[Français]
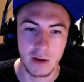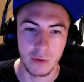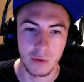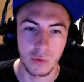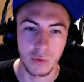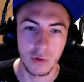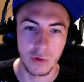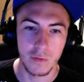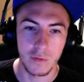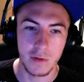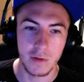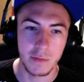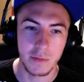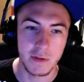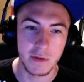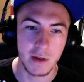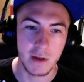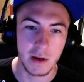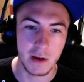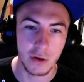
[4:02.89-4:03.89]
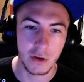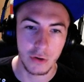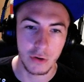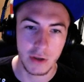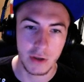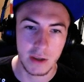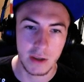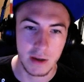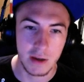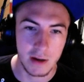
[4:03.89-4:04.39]
Donc là, on voit Missy Alcolo
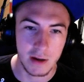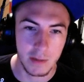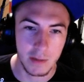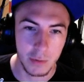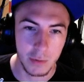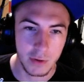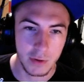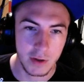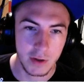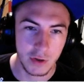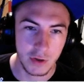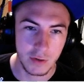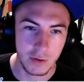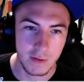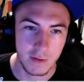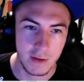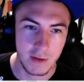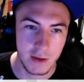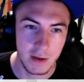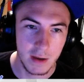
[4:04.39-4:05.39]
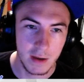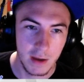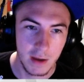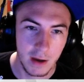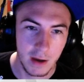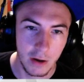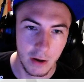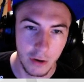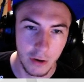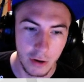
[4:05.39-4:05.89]
qui a porté jeter
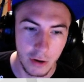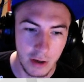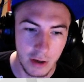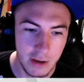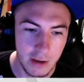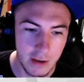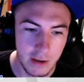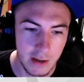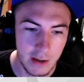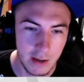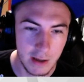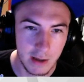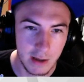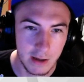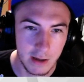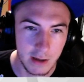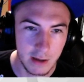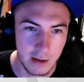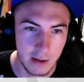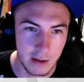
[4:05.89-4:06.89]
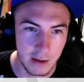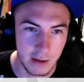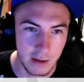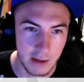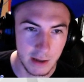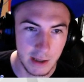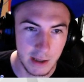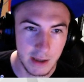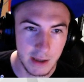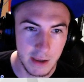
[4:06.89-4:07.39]

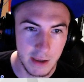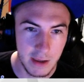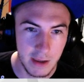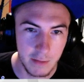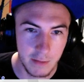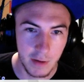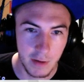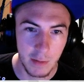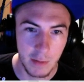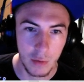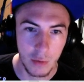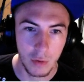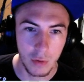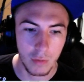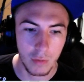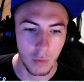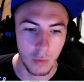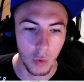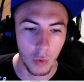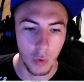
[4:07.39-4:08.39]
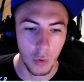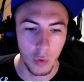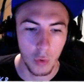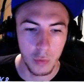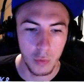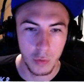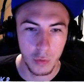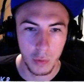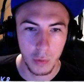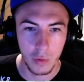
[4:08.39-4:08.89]
les, nids vraiment au, au
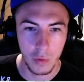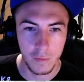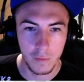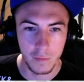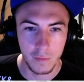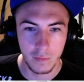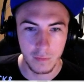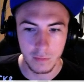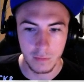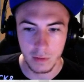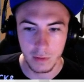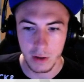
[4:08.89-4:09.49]
plus profond